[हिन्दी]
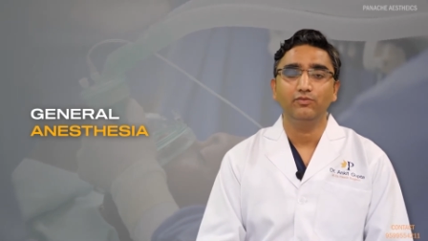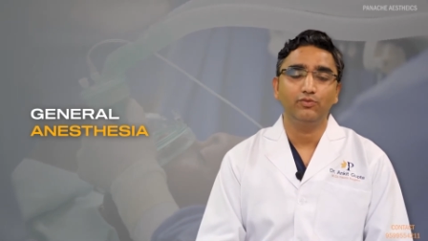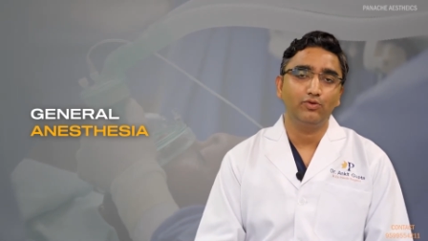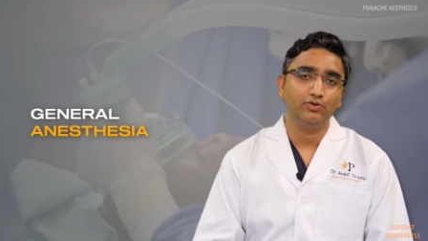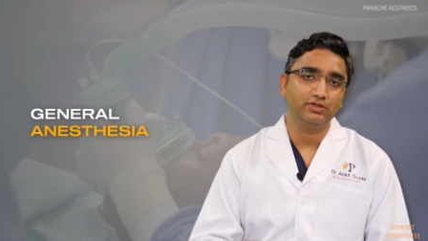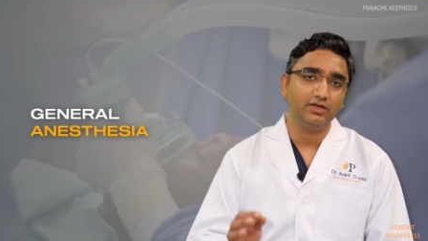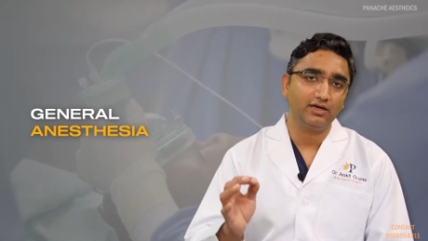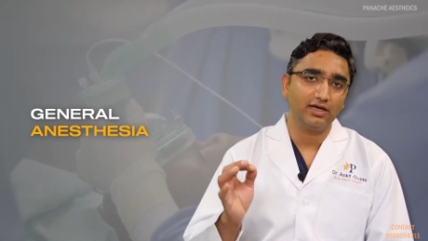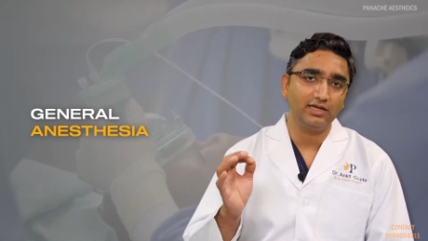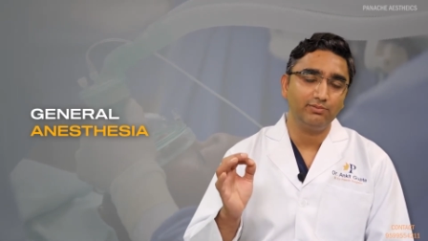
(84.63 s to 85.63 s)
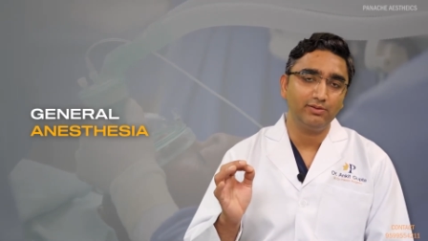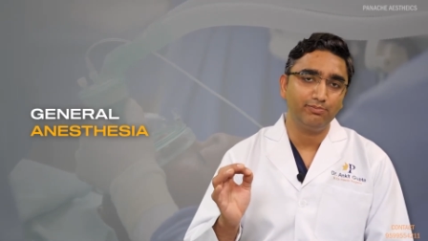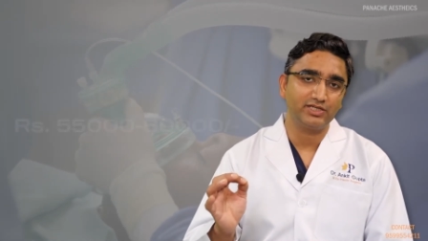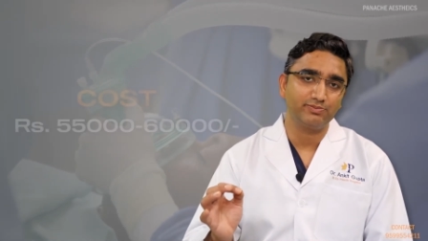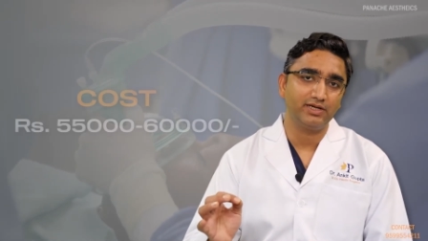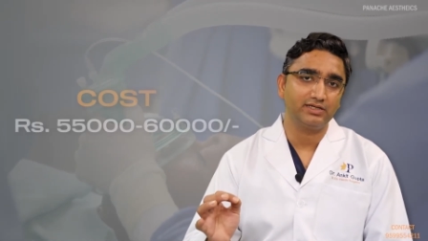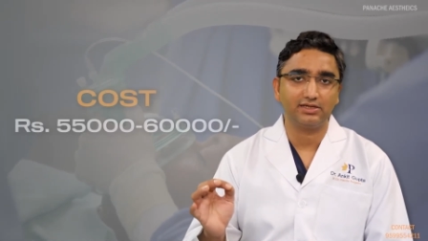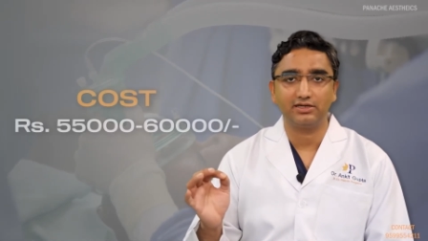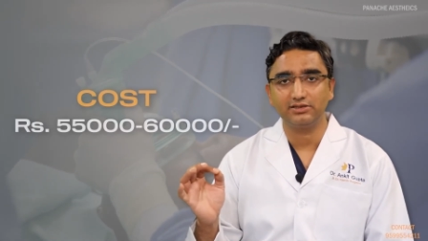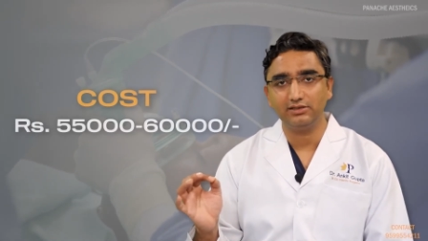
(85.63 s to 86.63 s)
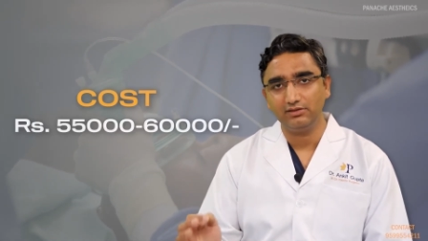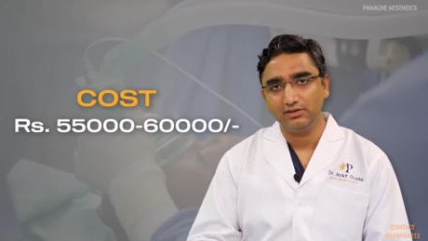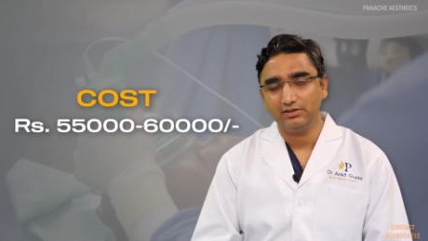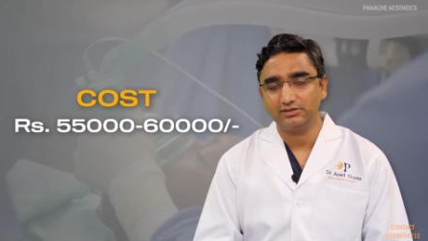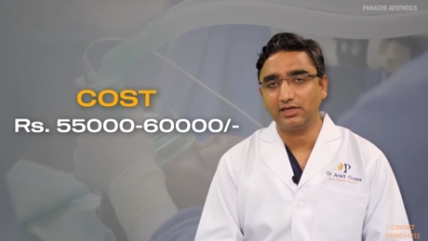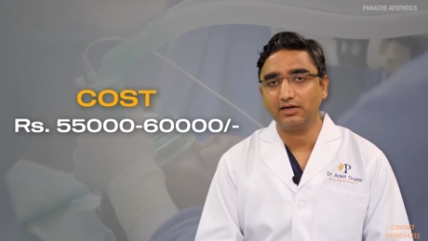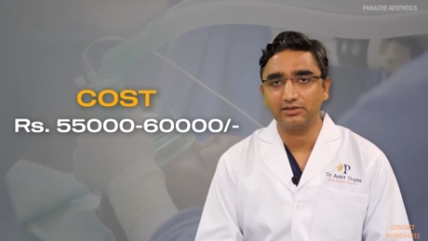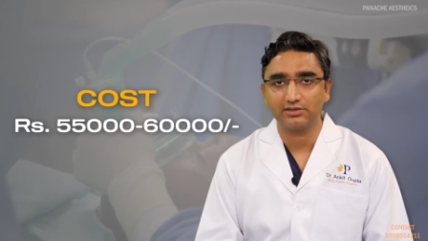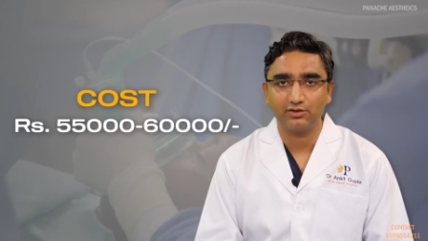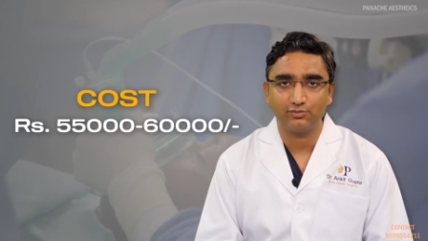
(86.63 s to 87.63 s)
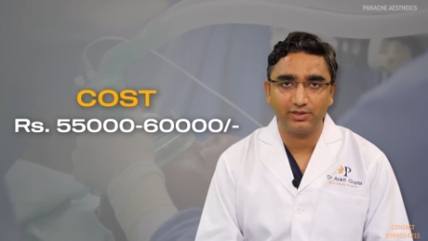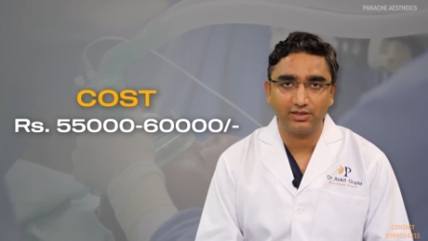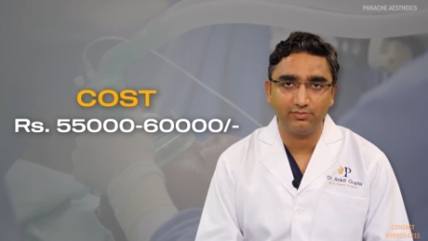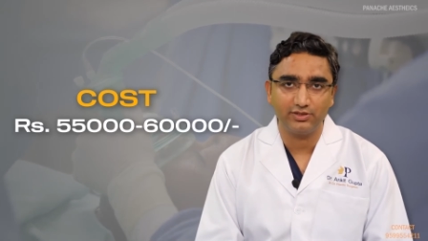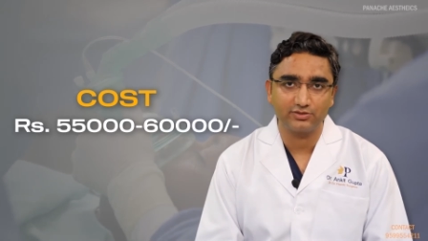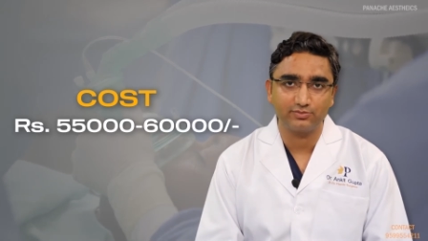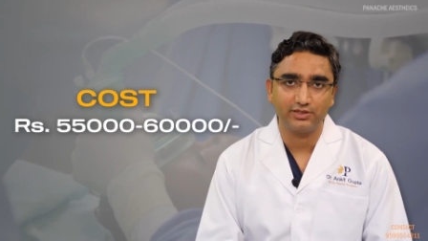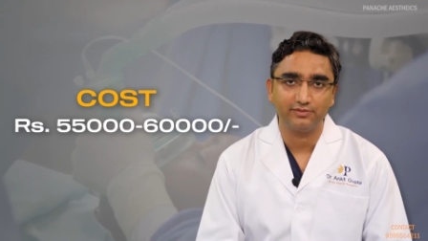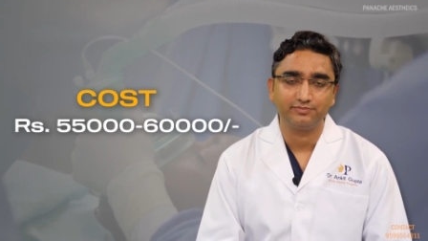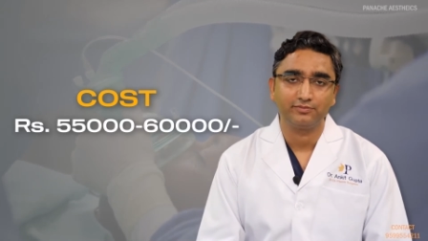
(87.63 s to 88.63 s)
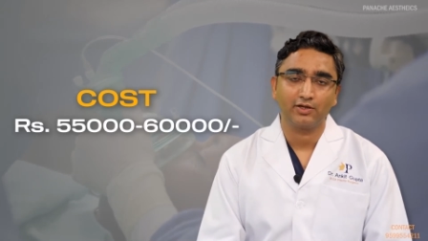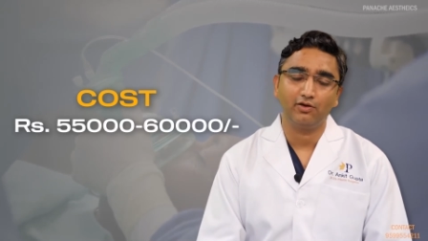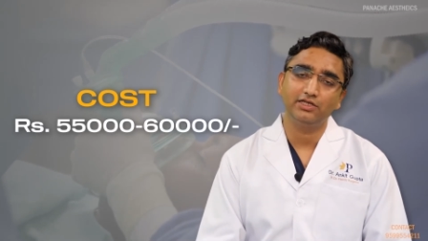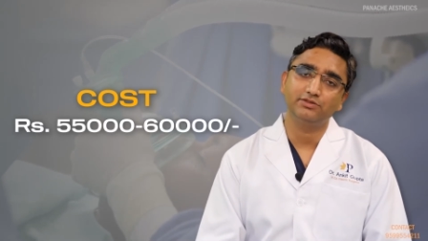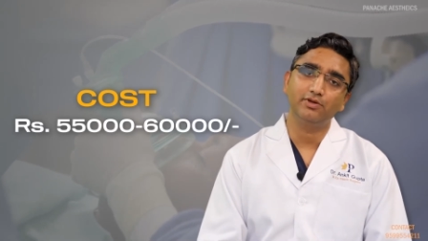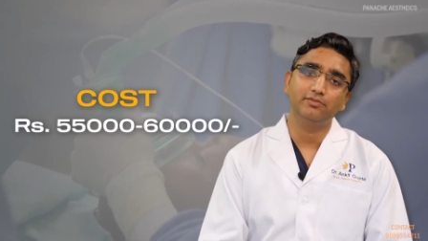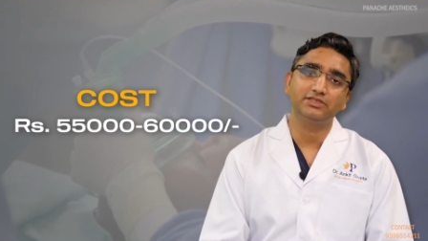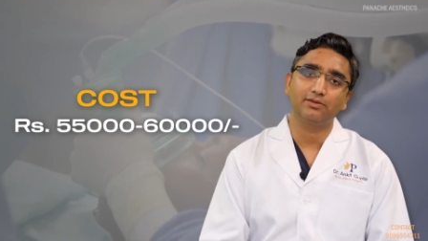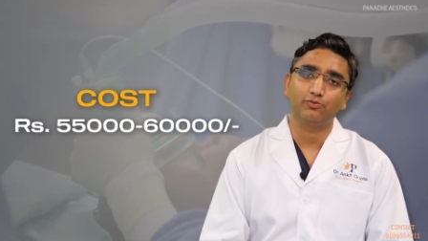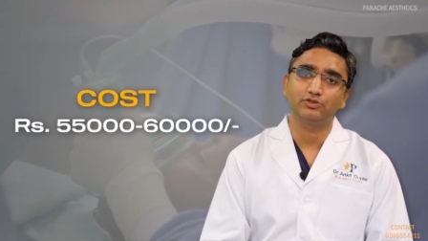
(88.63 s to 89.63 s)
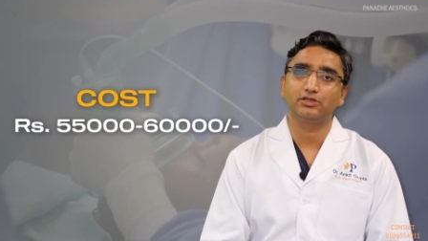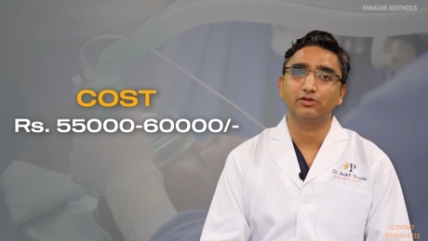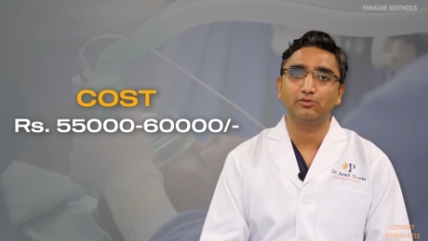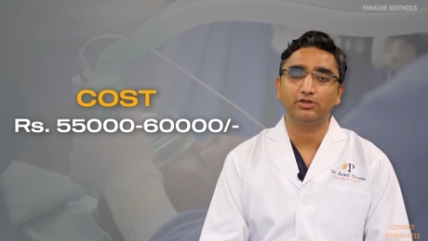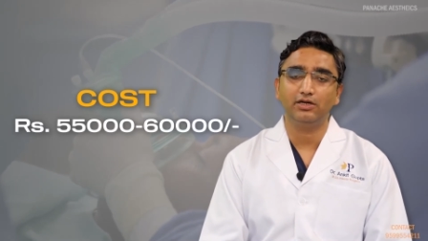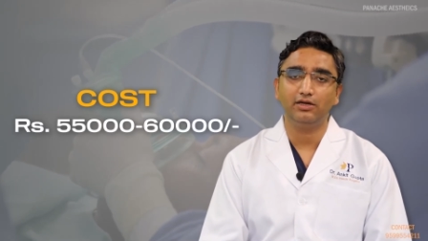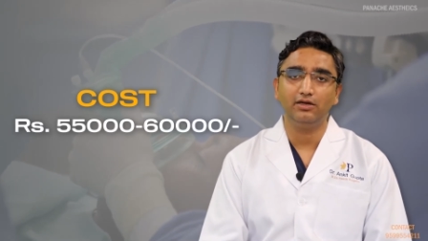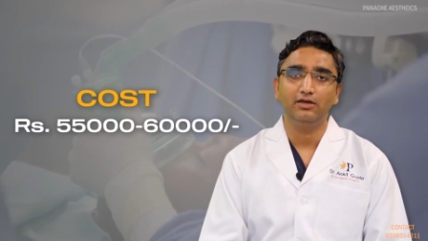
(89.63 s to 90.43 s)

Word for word: वो होती है करीबन पचपन हज़ार से साठ हज़ार रुपये के बीच में और इसमें भी सब कुछ इंक्लूडेड है